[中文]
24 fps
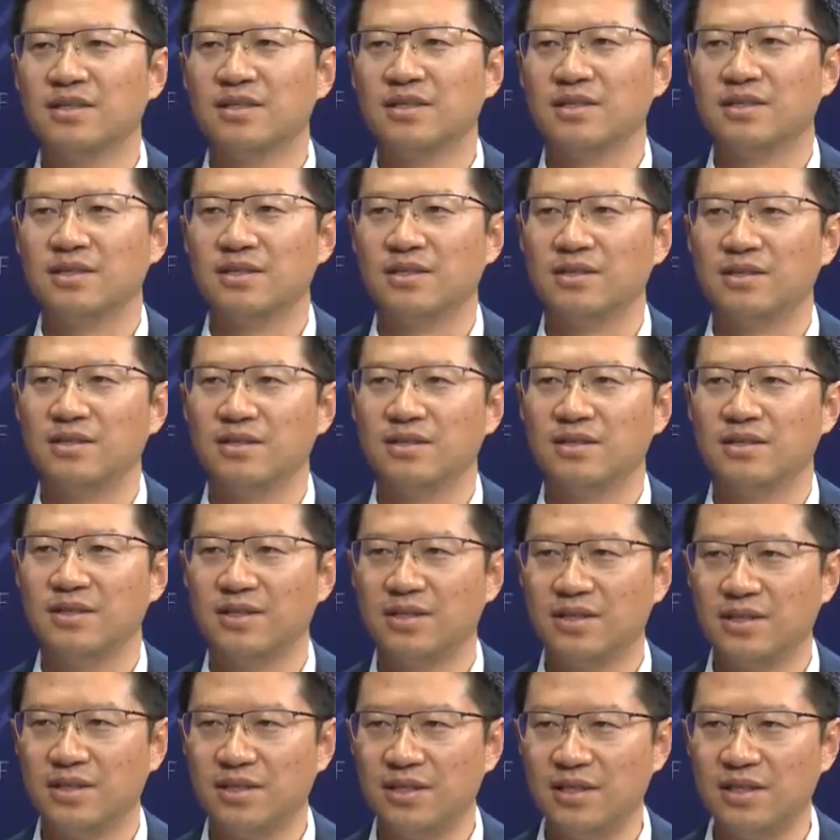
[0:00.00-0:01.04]
呃
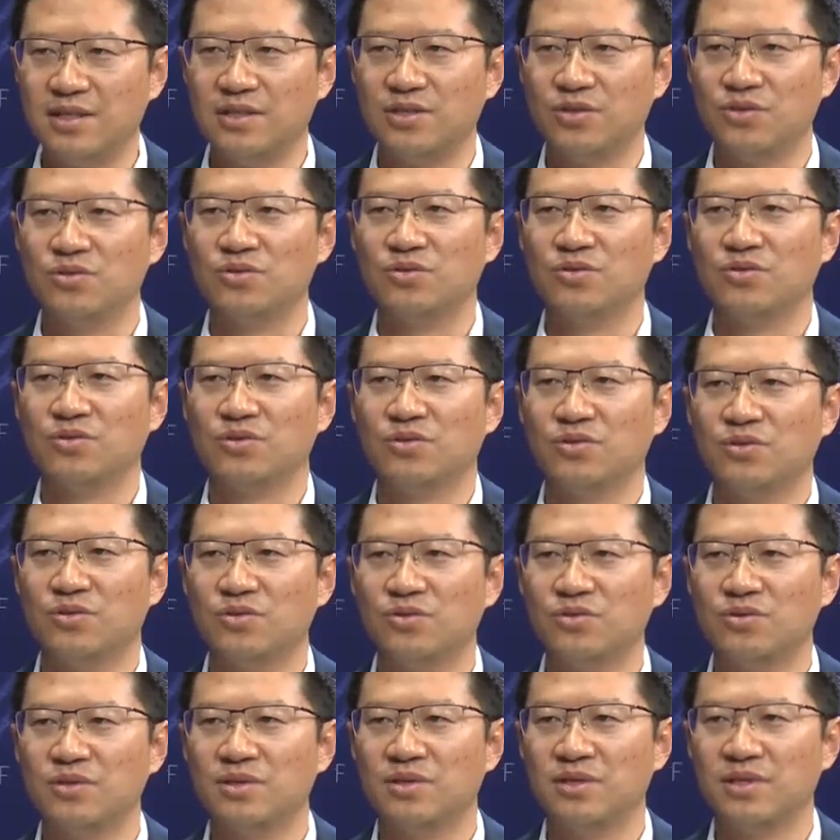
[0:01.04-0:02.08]
地球
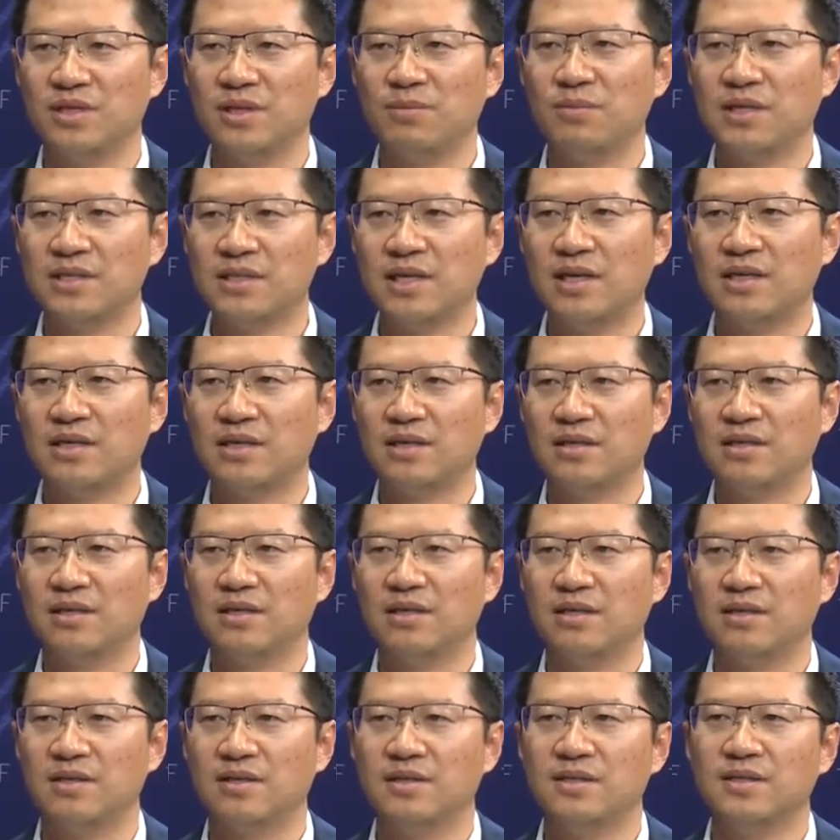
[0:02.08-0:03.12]
控制地面站上
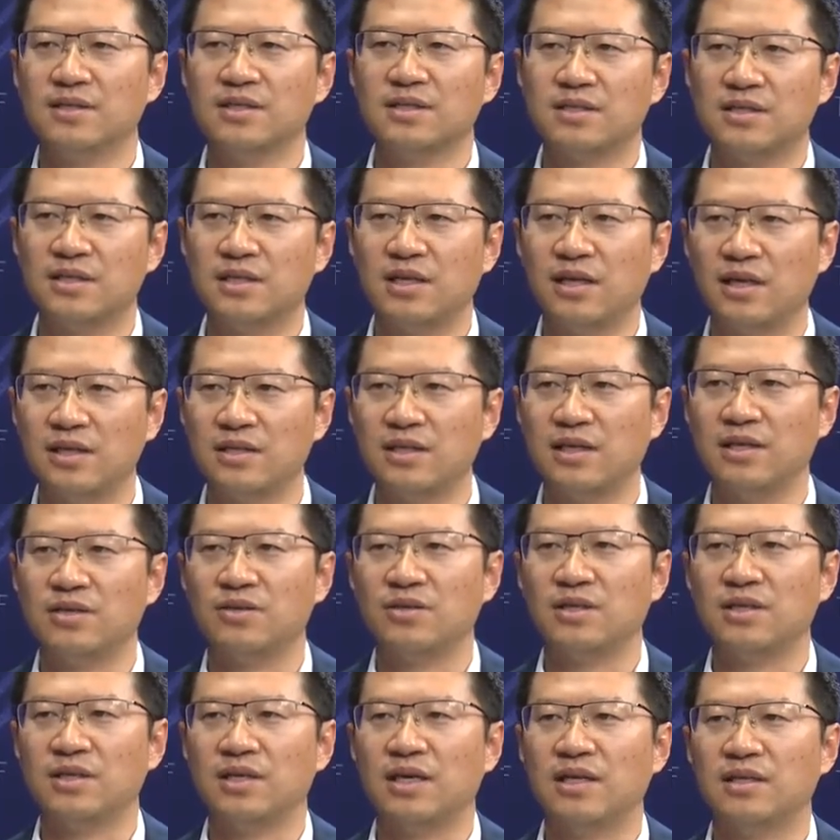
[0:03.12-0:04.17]
的，这样也有
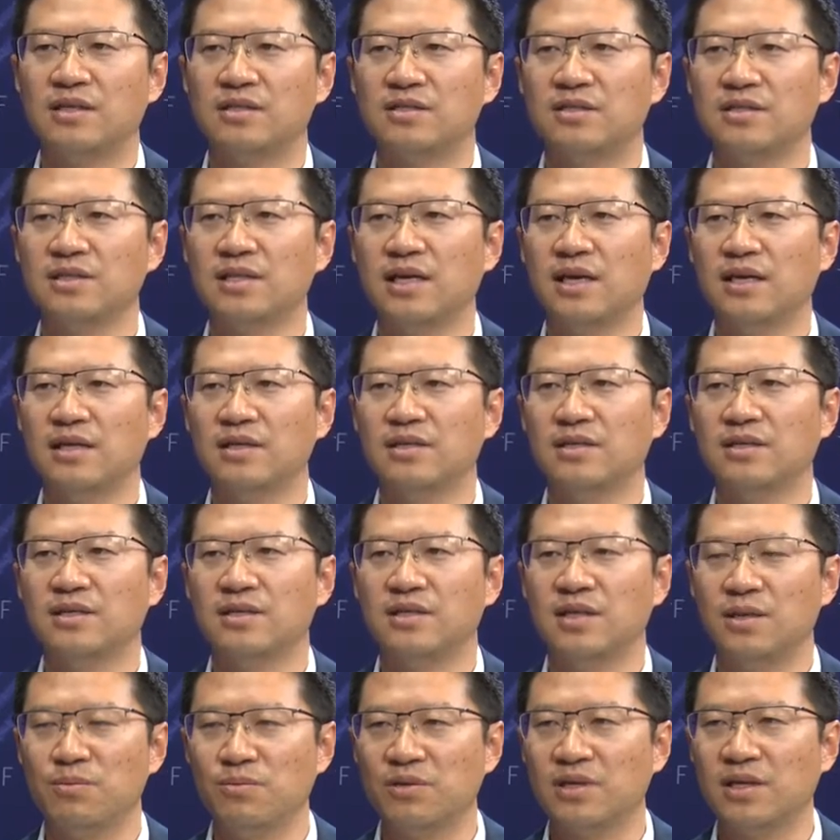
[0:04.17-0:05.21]
很大的时延，
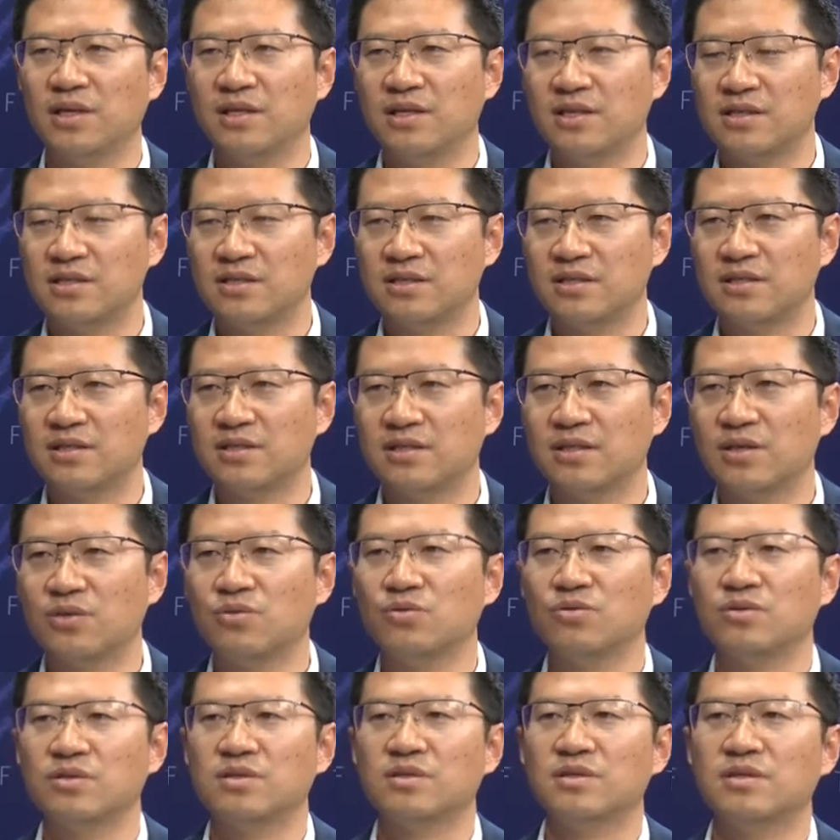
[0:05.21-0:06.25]
也不可能实时的
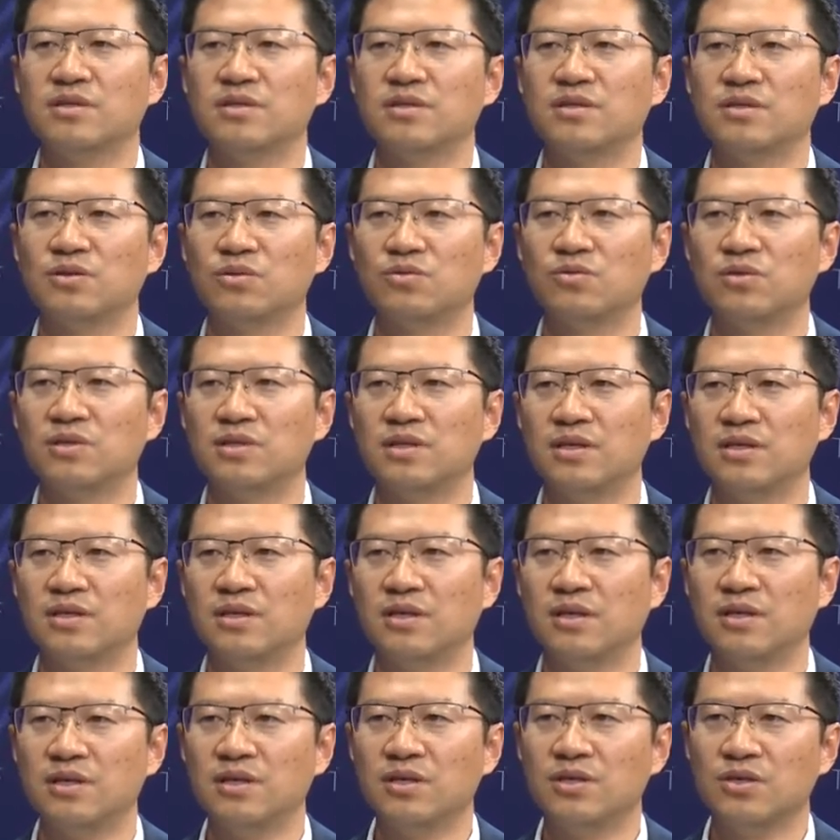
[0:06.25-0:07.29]
控制这个过程。
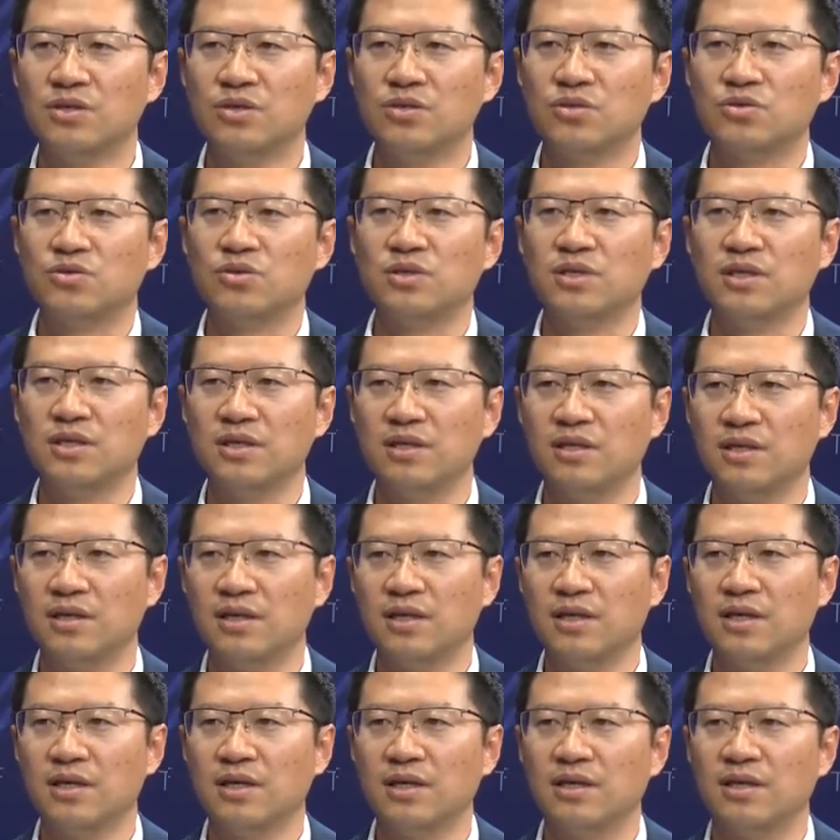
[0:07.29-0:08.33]
所以
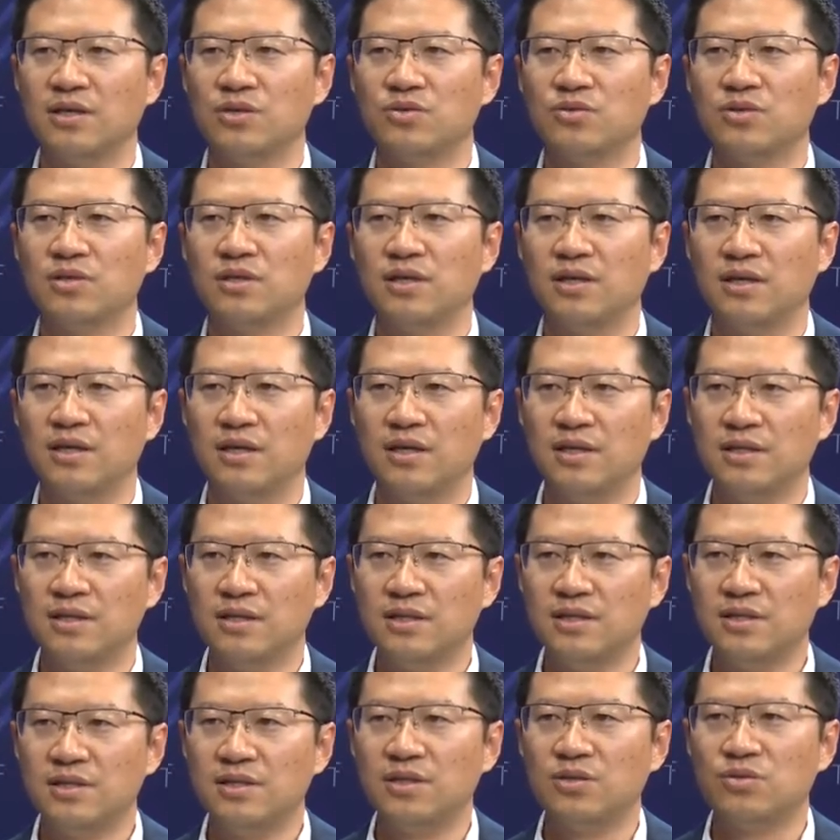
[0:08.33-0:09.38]
刚才说的。
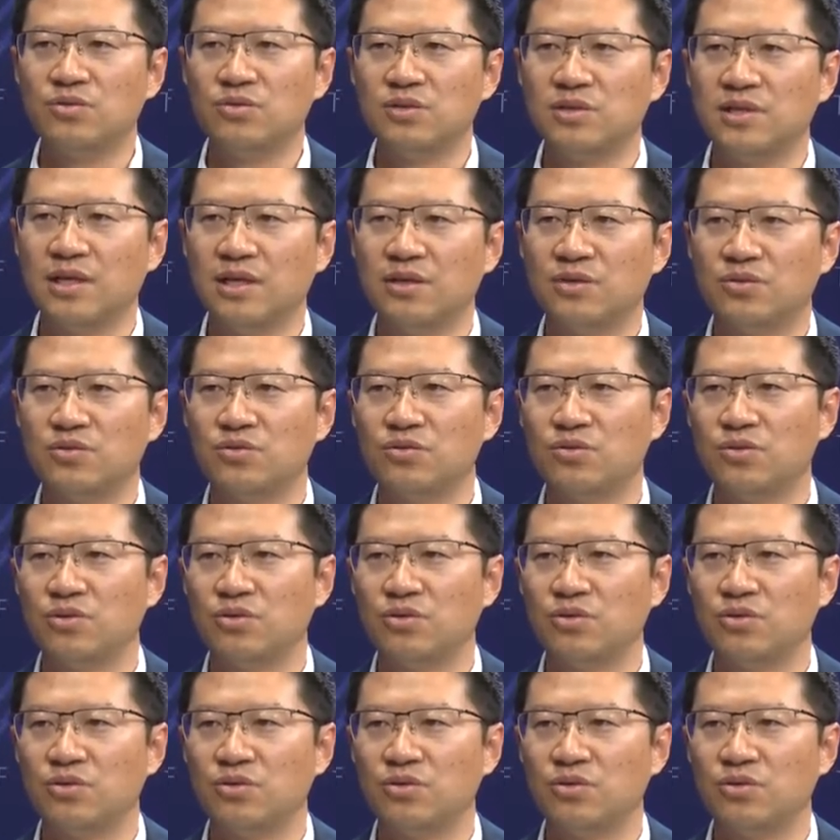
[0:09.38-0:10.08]
进入减速、